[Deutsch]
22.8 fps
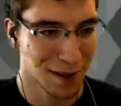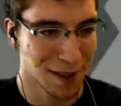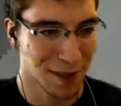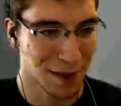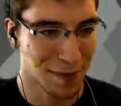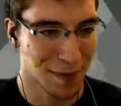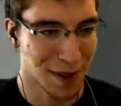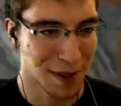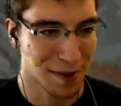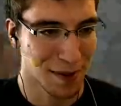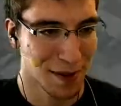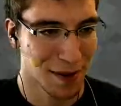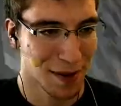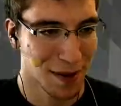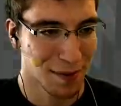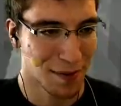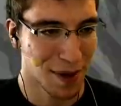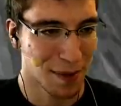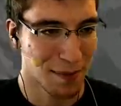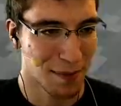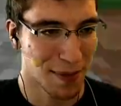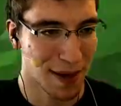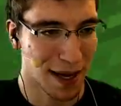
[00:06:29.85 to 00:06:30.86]
Ich habe meinen
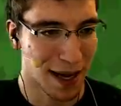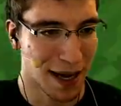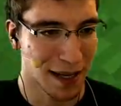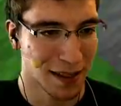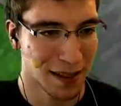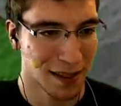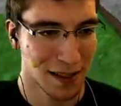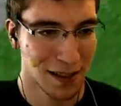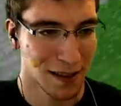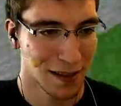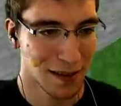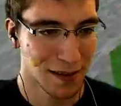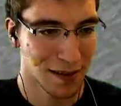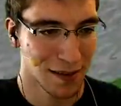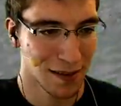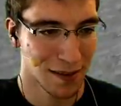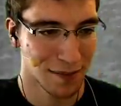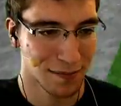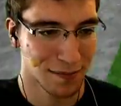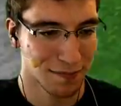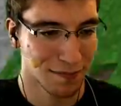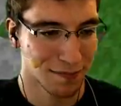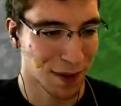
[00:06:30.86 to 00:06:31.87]
mein Plan hier,
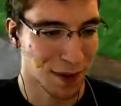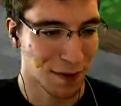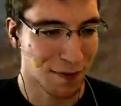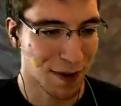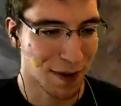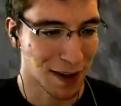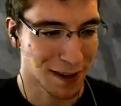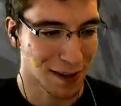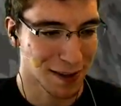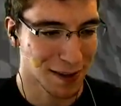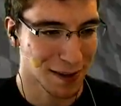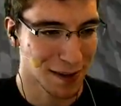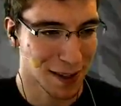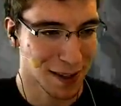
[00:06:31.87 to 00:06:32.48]
ähm, war's.